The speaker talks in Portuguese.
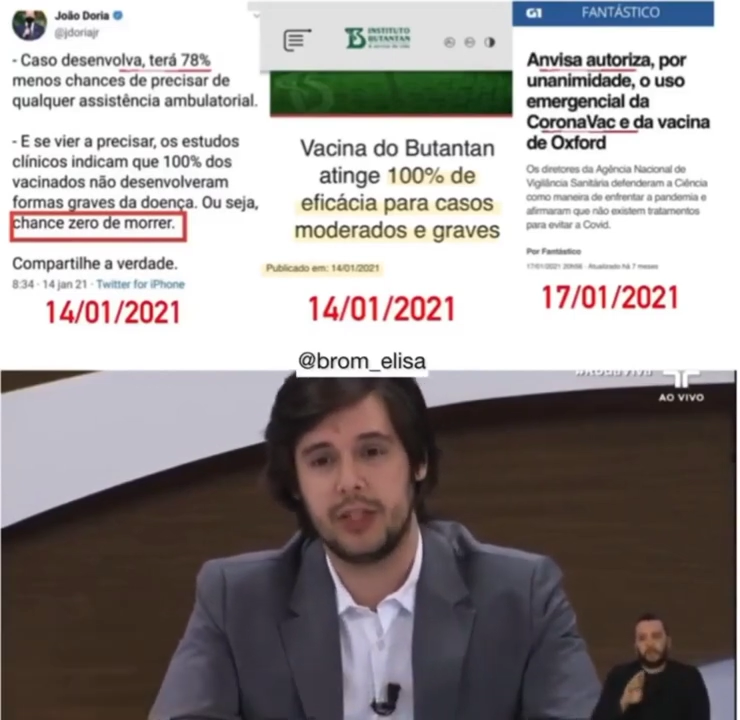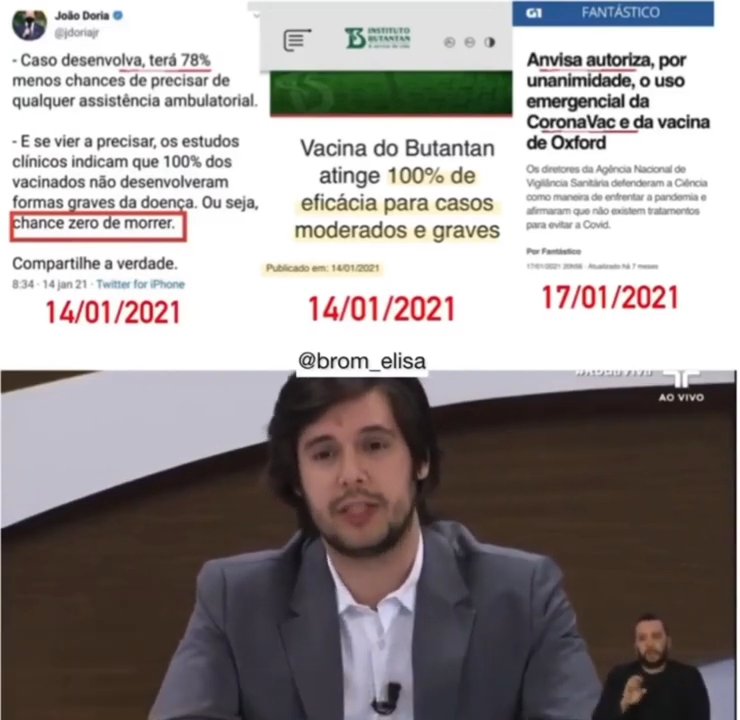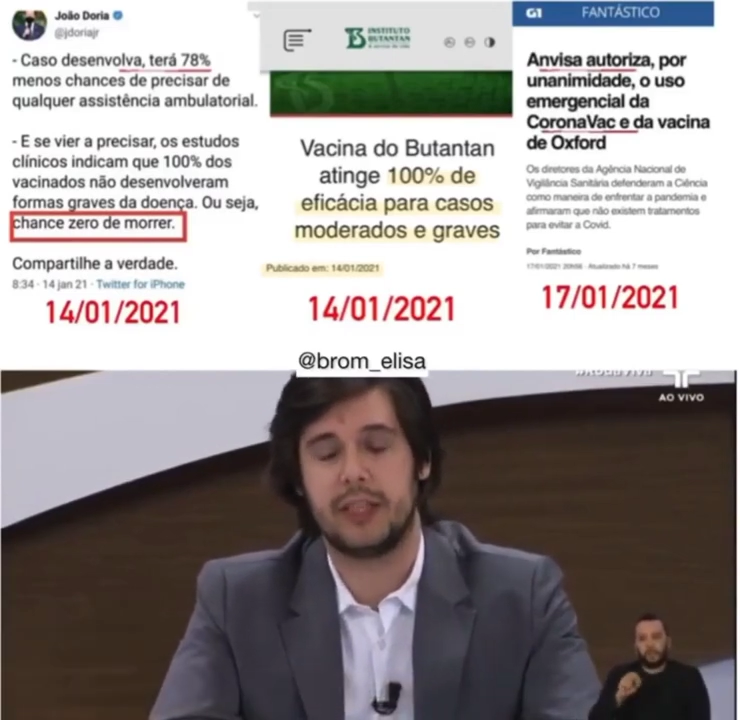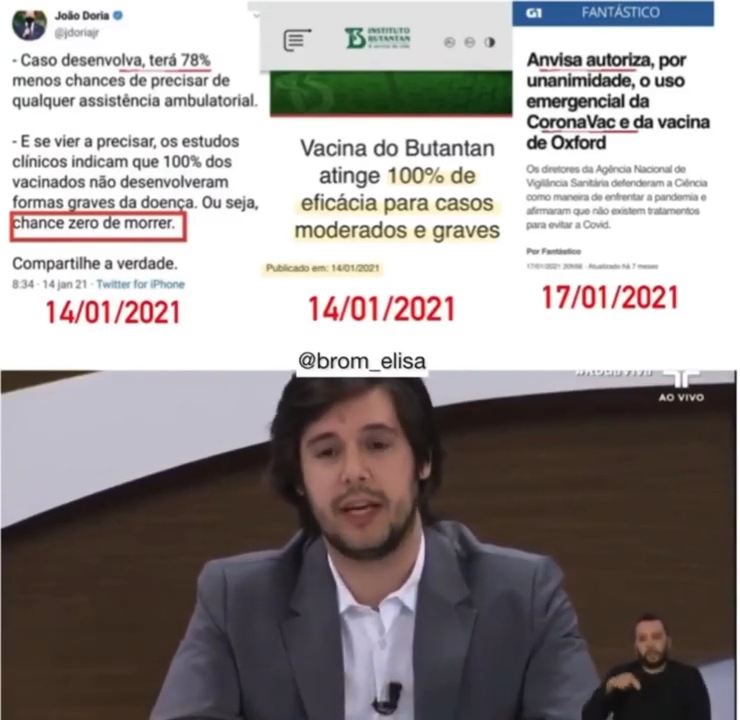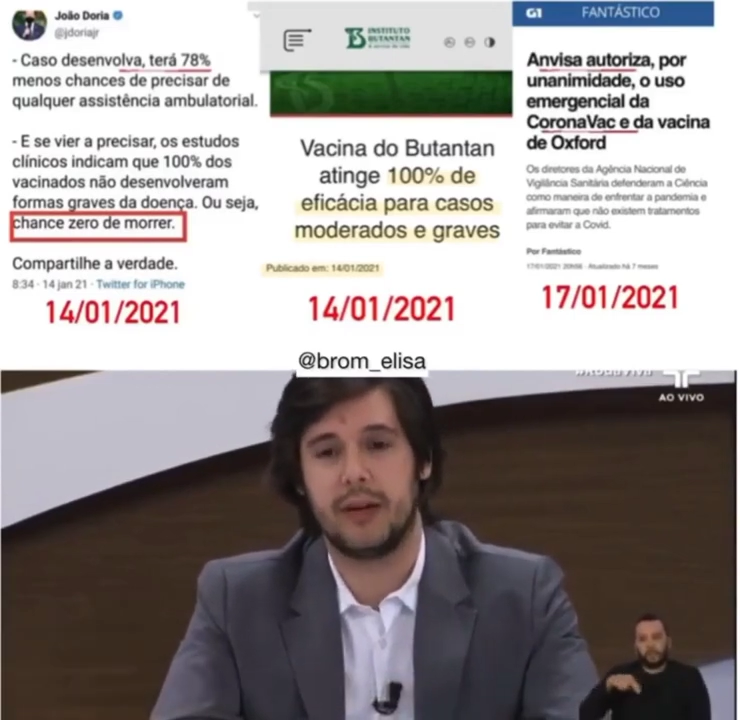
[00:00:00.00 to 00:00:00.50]

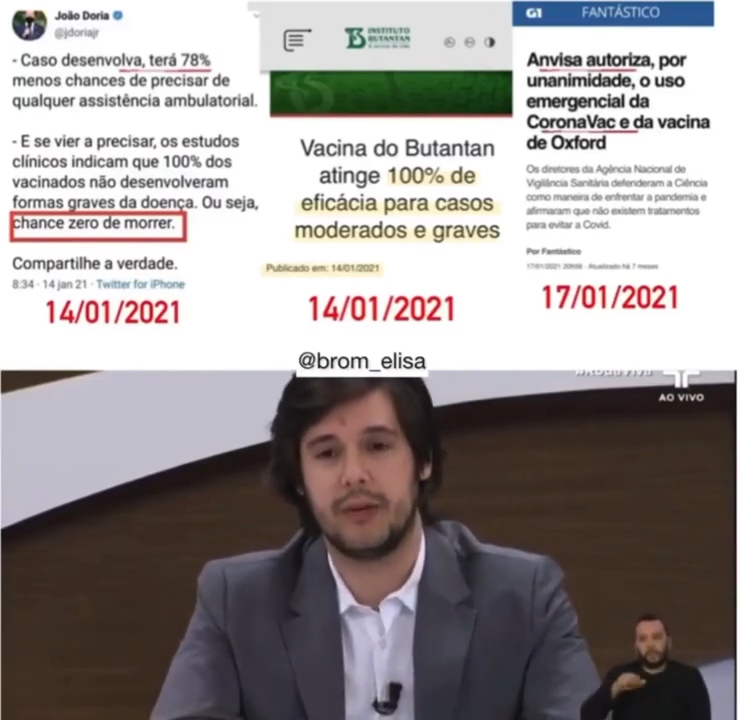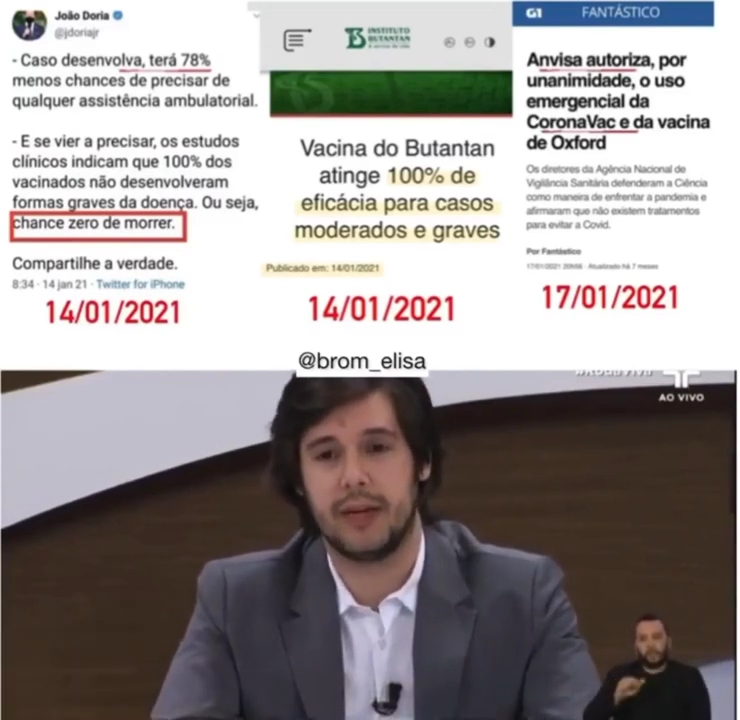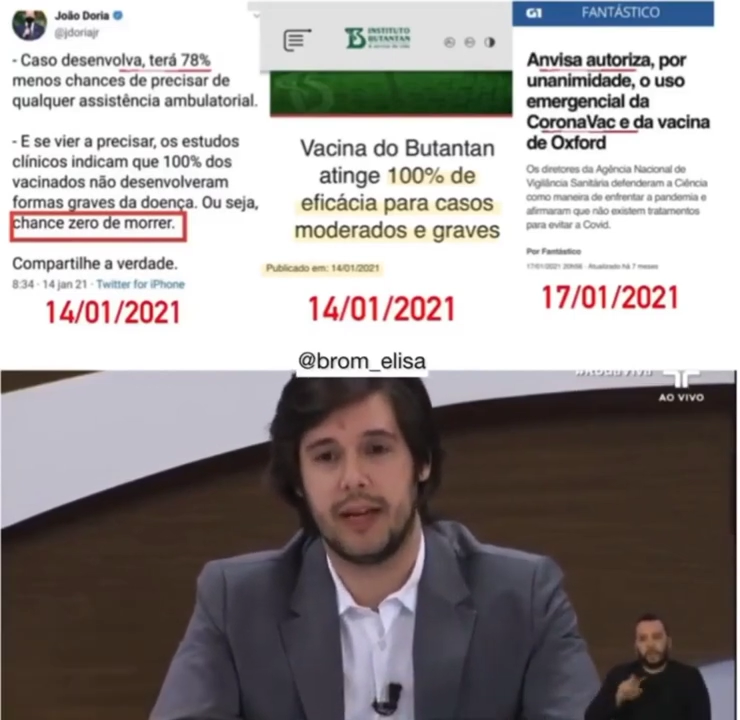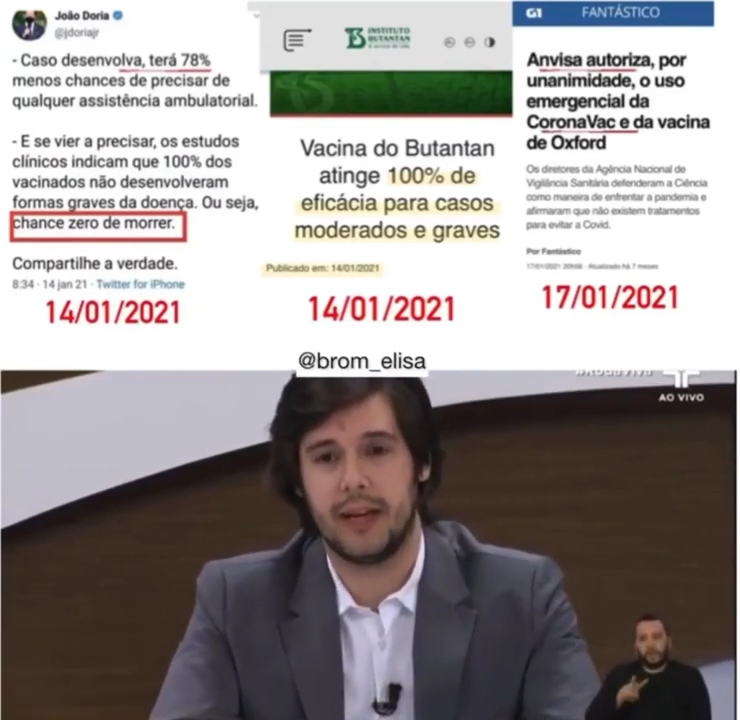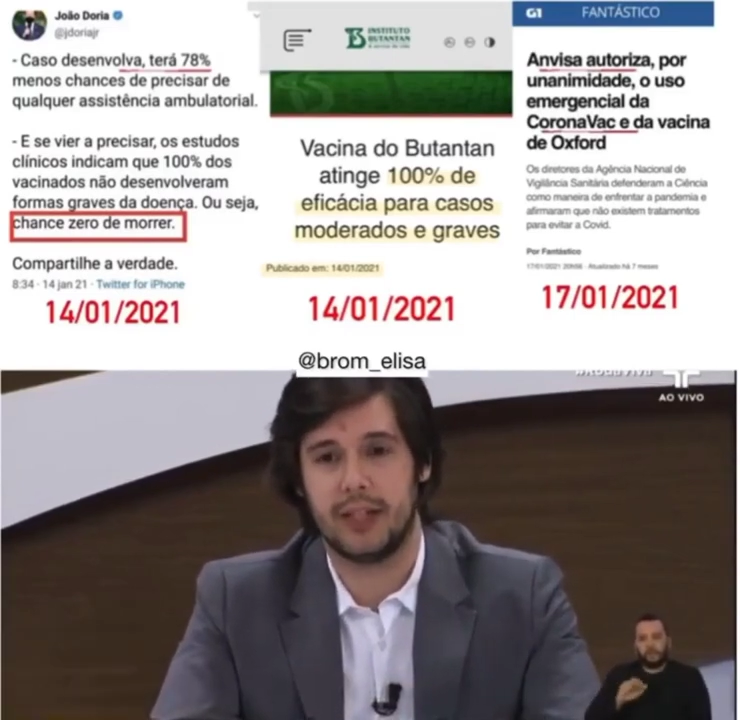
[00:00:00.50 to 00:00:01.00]

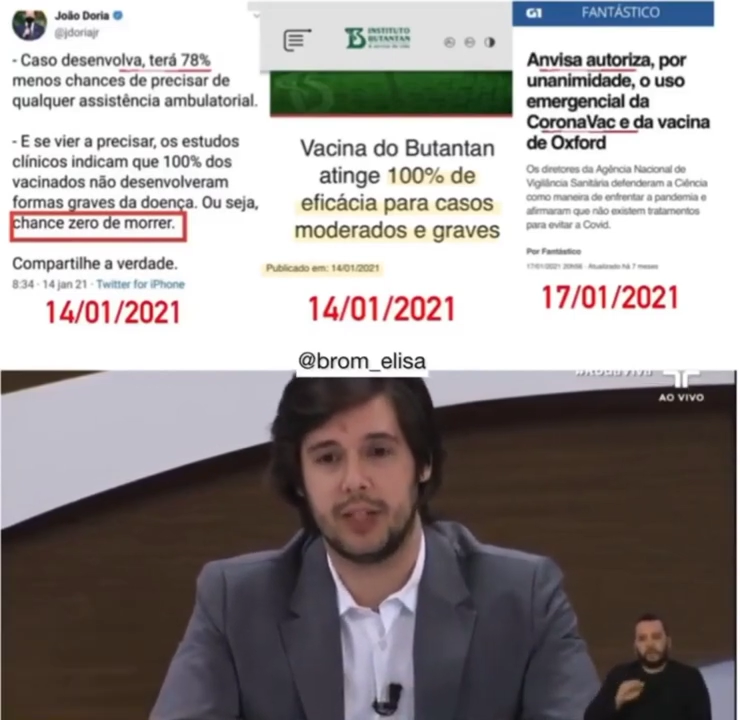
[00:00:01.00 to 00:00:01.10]
disseram que